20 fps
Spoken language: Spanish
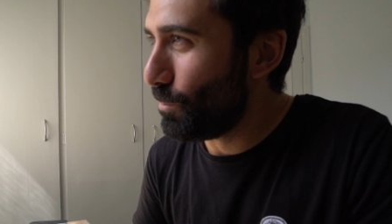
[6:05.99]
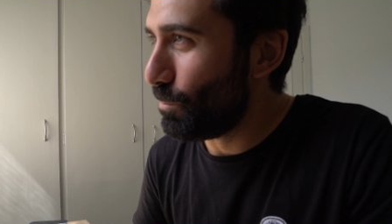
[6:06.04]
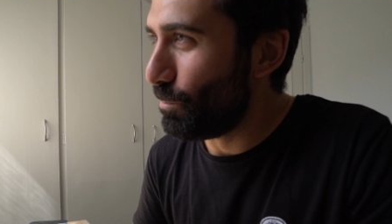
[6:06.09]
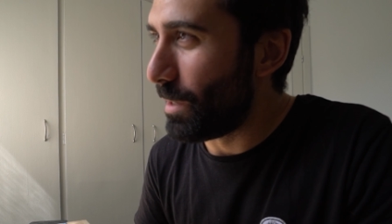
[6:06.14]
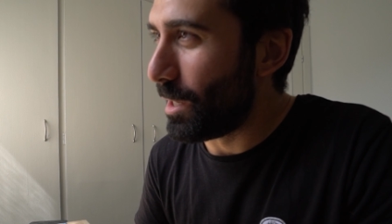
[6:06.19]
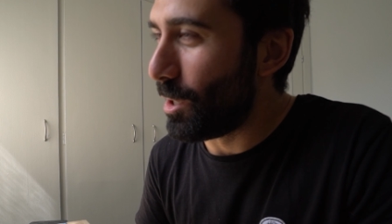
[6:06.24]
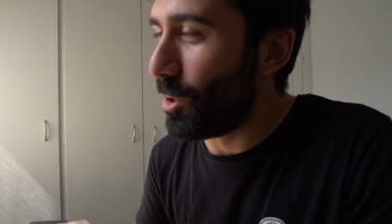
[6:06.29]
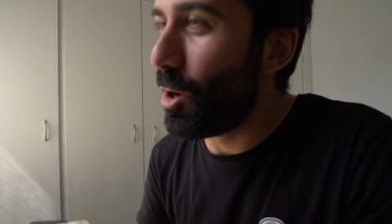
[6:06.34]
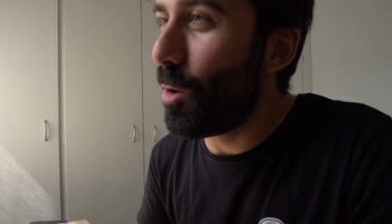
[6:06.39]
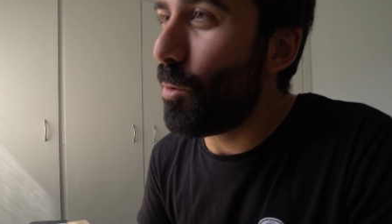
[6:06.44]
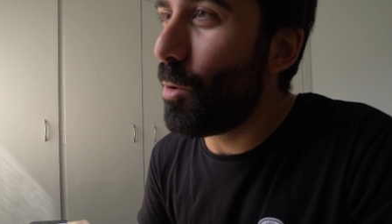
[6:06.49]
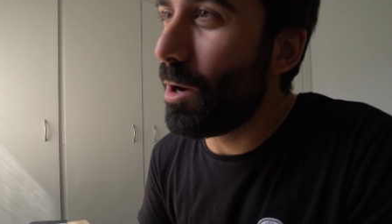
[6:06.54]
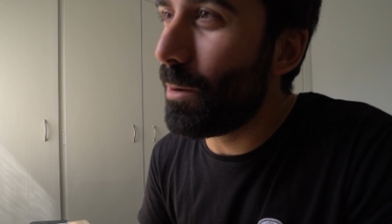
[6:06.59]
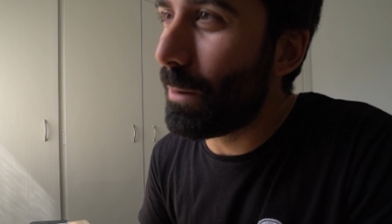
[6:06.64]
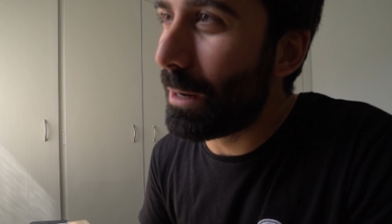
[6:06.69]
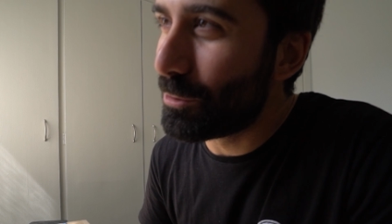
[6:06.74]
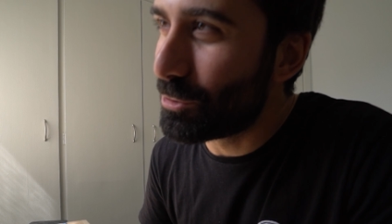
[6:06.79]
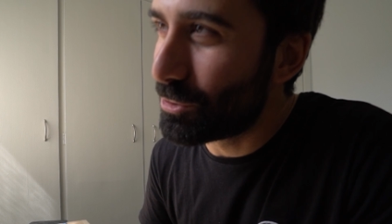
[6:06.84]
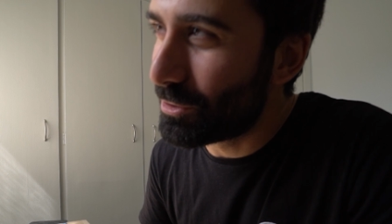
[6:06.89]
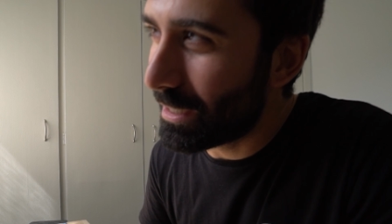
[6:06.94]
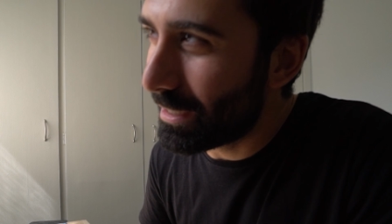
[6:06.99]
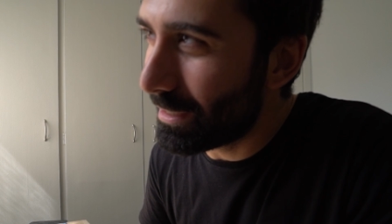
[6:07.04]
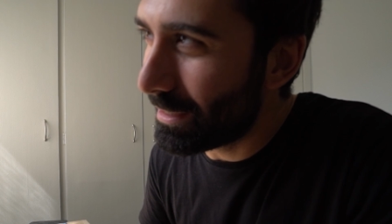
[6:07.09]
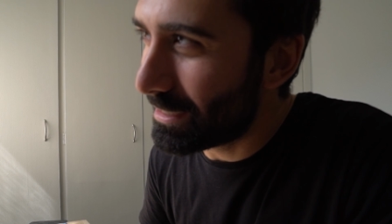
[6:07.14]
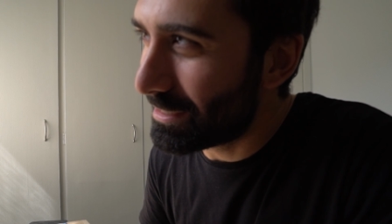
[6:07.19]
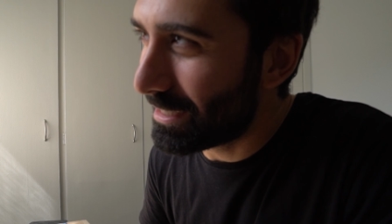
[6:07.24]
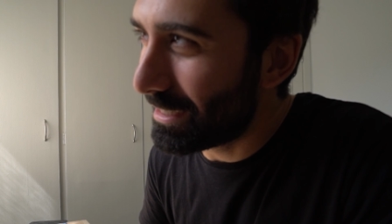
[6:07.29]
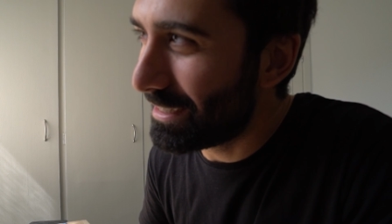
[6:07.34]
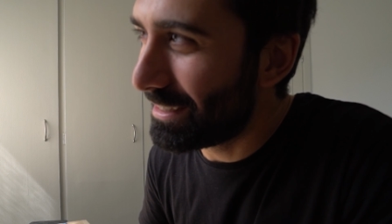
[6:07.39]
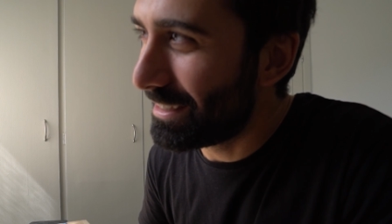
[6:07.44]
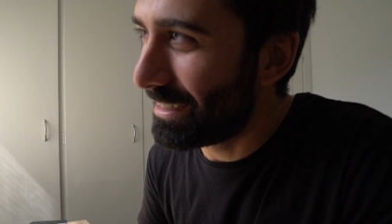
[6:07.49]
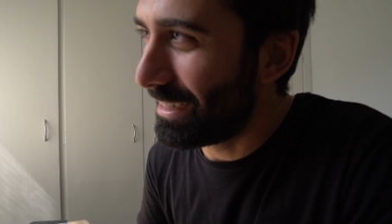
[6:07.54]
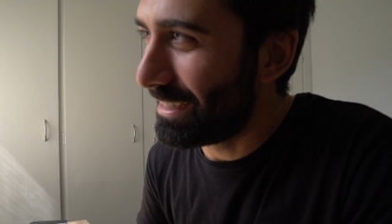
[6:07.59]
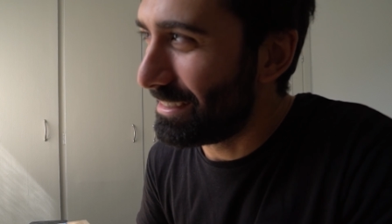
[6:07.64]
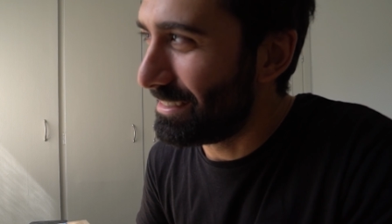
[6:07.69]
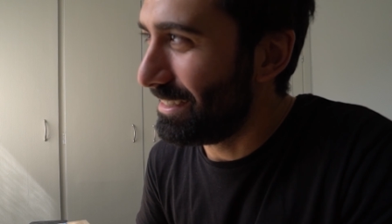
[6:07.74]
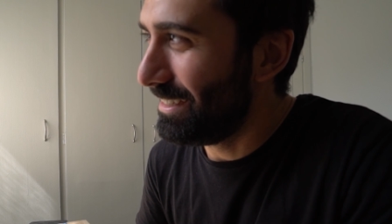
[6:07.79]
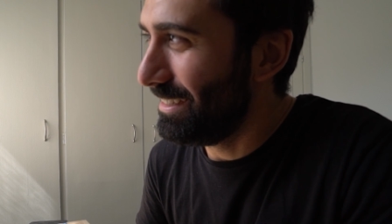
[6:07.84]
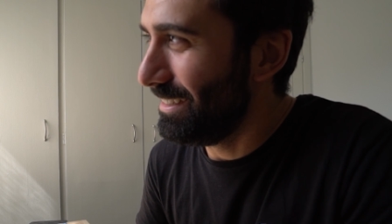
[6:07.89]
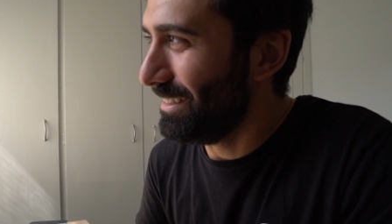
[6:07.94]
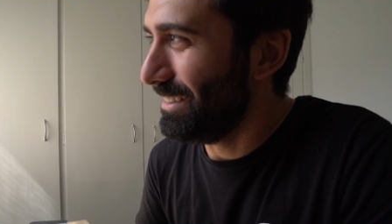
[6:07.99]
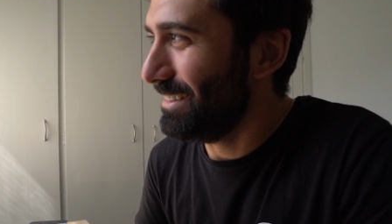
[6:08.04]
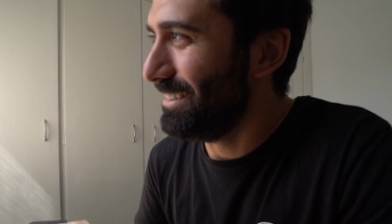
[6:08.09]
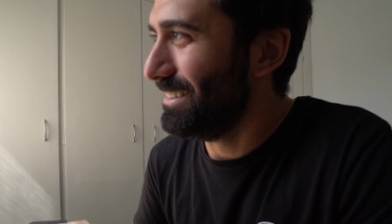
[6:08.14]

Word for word: Pero no vuelva usted a salir de casa